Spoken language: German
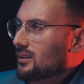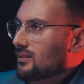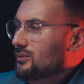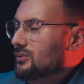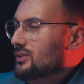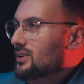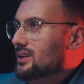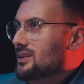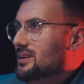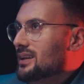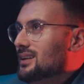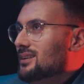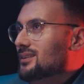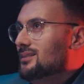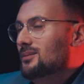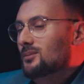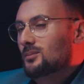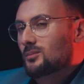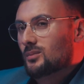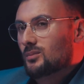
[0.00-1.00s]
viele
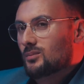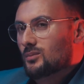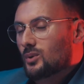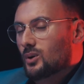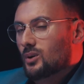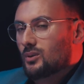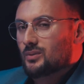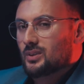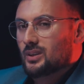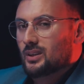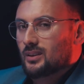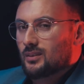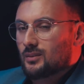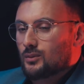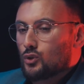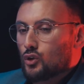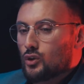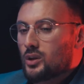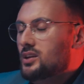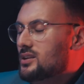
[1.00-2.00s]
denken, irgendwie
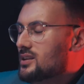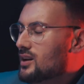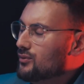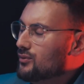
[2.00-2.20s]
nur nicht